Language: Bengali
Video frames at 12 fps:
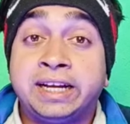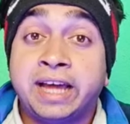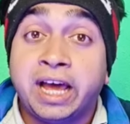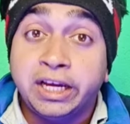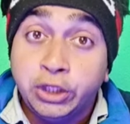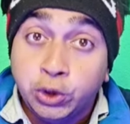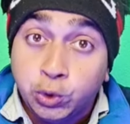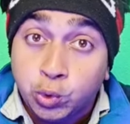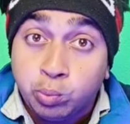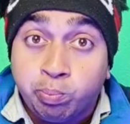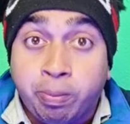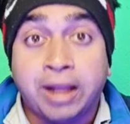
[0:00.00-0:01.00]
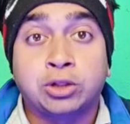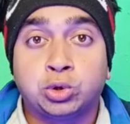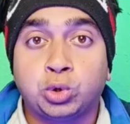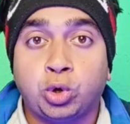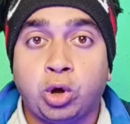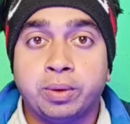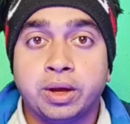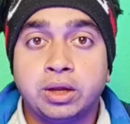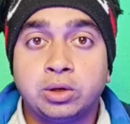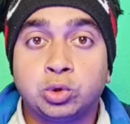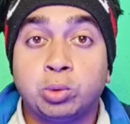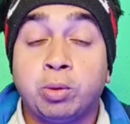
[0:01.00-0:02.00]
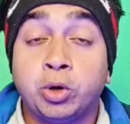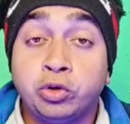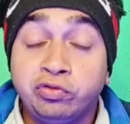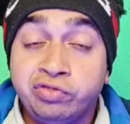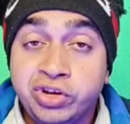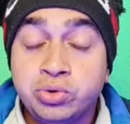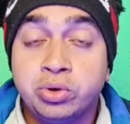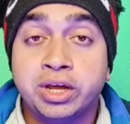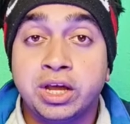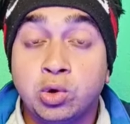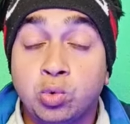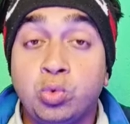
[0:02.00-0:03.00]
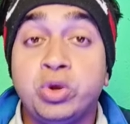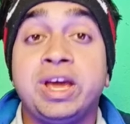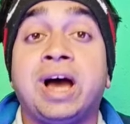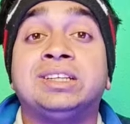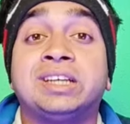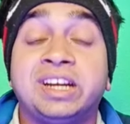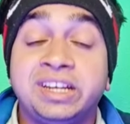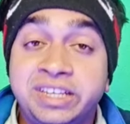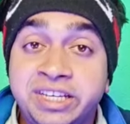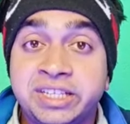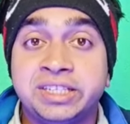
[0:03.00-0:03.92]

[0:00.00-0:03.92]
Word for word: এটা ইউটিউব বাধ্য হবে তোমার ওই ভিডিওকে কুড়ি হাজারে নিয়ে